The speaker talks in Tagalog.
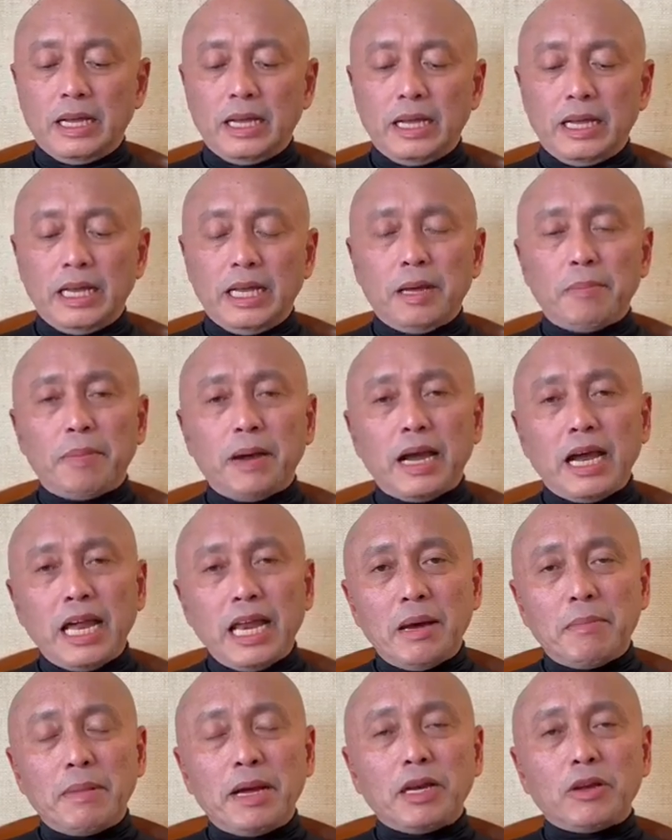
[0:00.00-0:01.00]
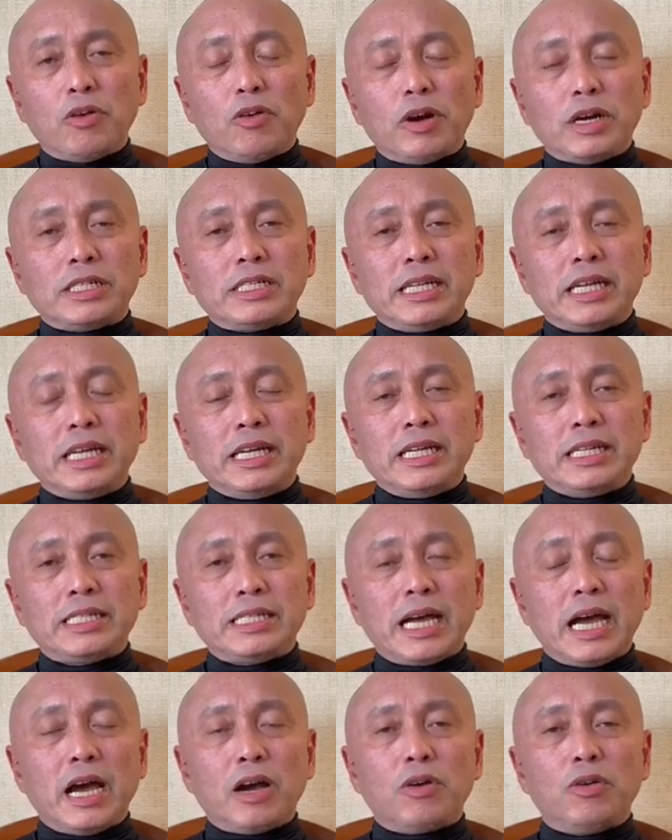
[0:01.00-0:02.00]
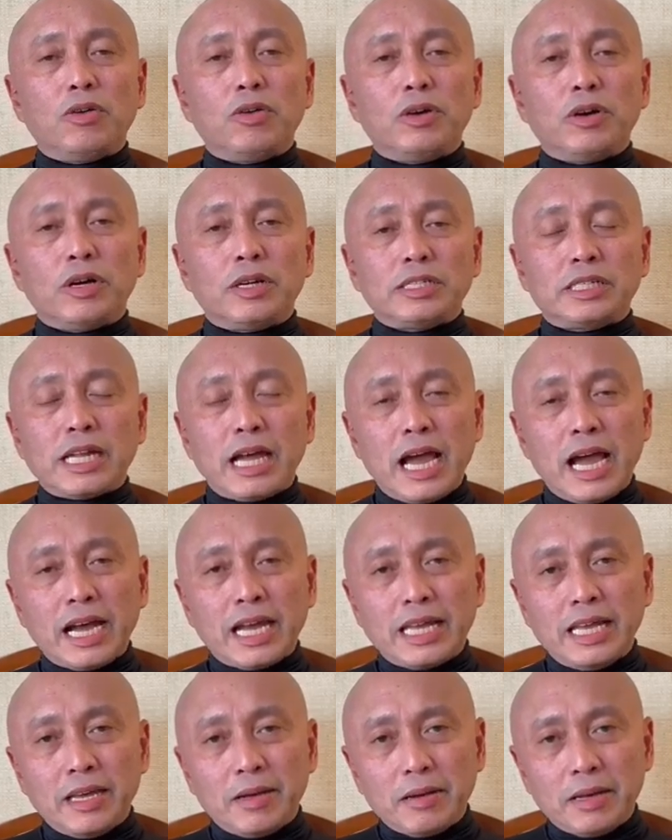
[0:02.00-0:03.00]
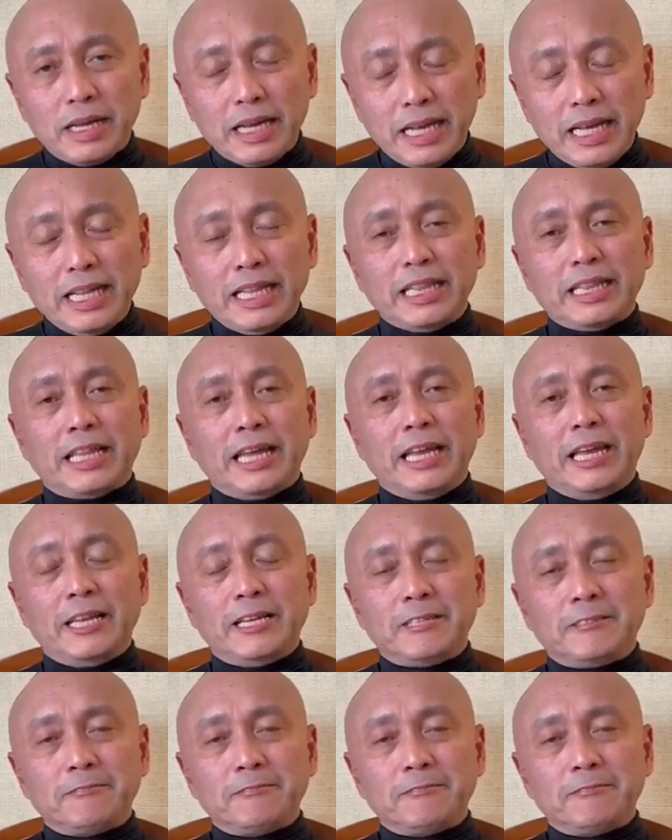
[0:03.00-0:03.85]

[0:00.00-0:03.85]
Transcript: Napag-alaman ko kasi sa akong sa aking intel